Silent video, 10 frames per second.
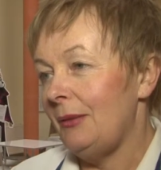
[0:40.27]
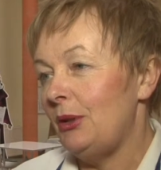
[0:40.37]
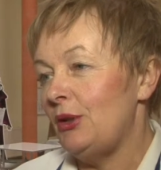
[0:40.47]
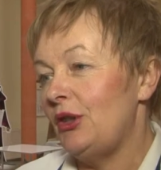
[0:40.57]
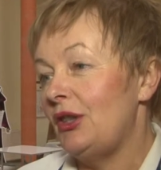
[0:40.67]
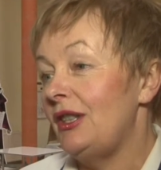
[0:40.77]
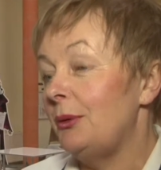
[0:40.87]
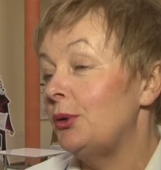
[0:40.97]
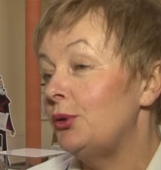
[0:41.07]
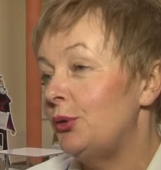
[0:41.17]
będzie się
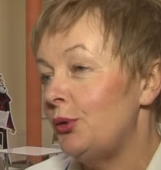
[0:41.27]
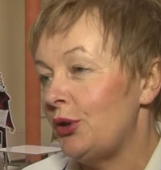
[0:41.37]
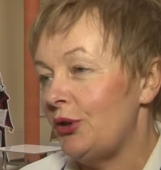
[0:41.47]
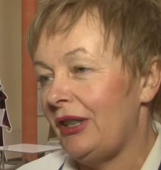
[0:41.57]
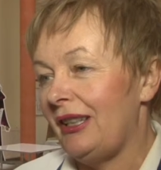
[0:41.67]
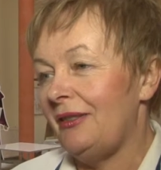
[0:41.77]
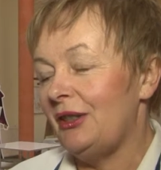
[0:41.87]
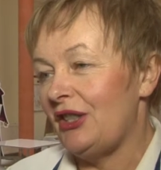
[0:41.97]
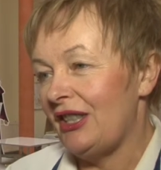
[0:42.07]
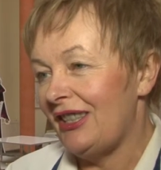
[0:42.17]
działo dużo
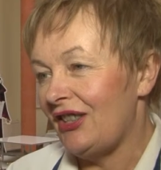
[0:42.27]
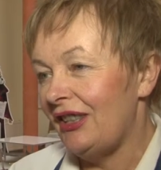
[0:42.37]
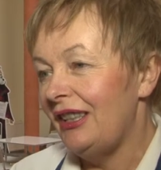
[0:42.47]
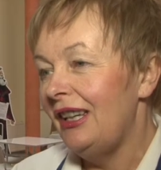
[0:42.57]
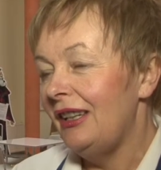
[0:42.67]
ciekawych rzeczy.